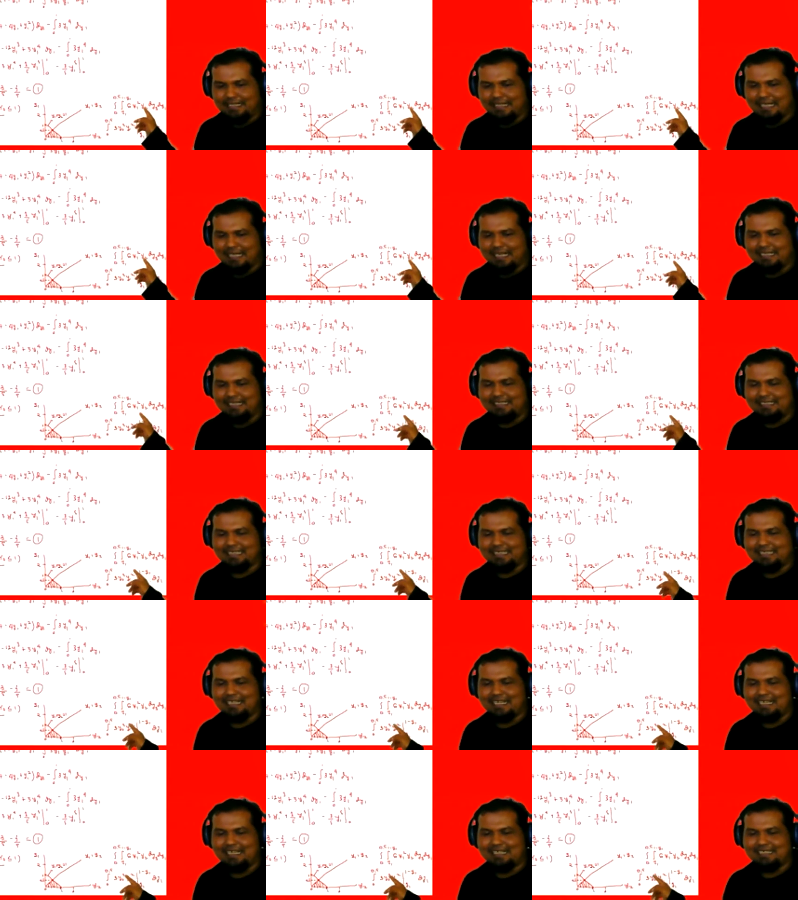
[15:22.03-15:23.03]
Nah, ini
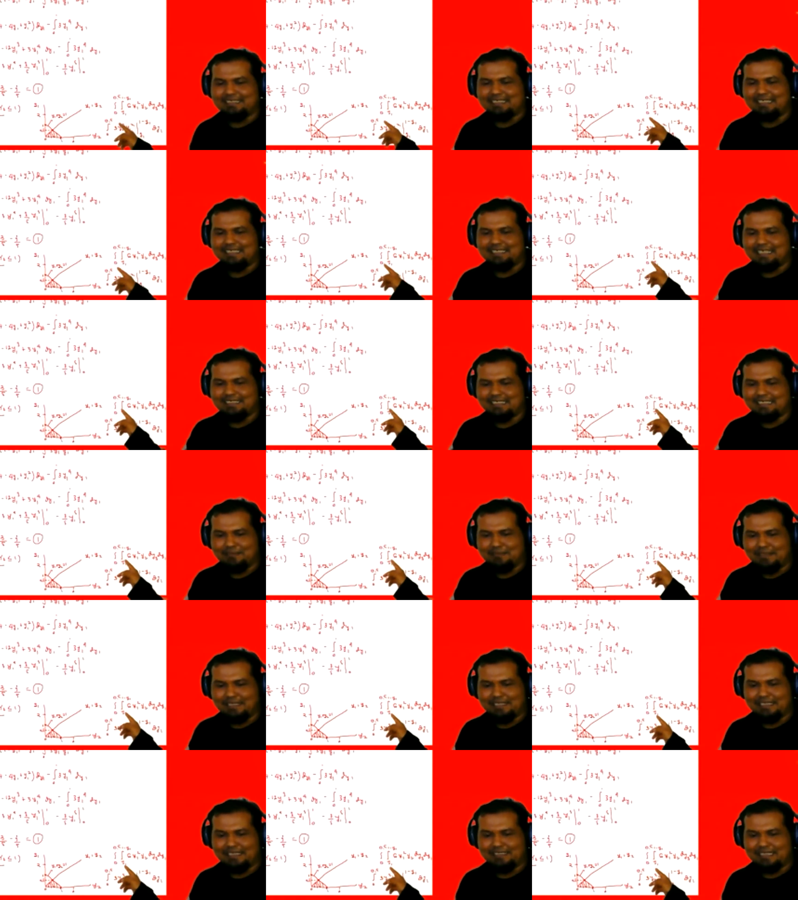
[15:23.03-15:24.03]
integralkan saja
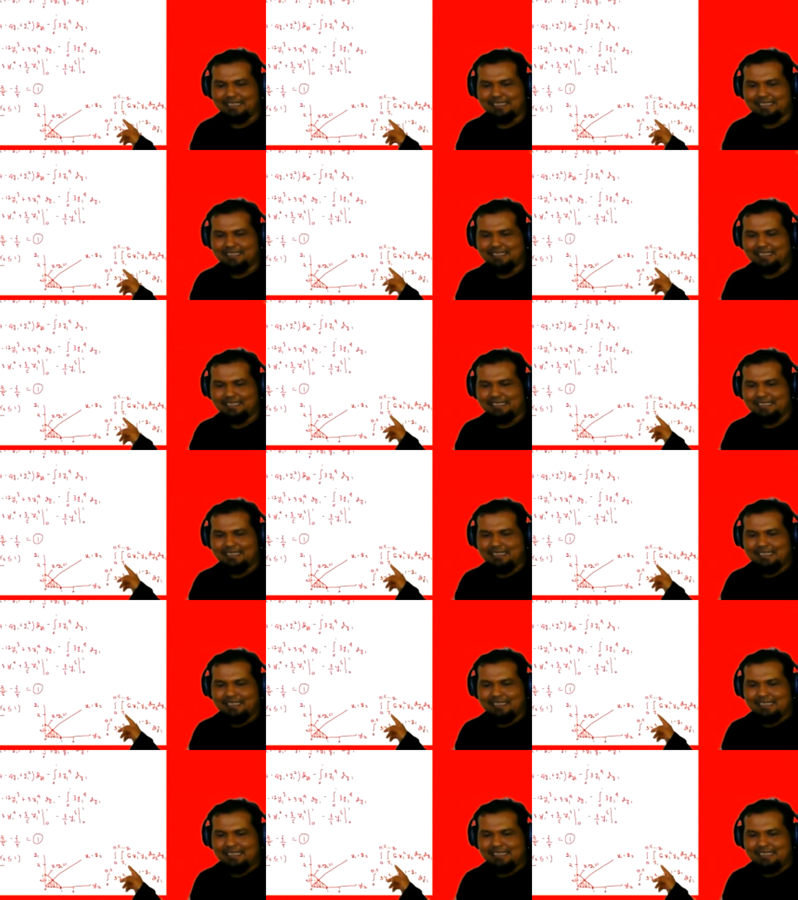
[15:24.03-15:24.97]
sama dengan tadi.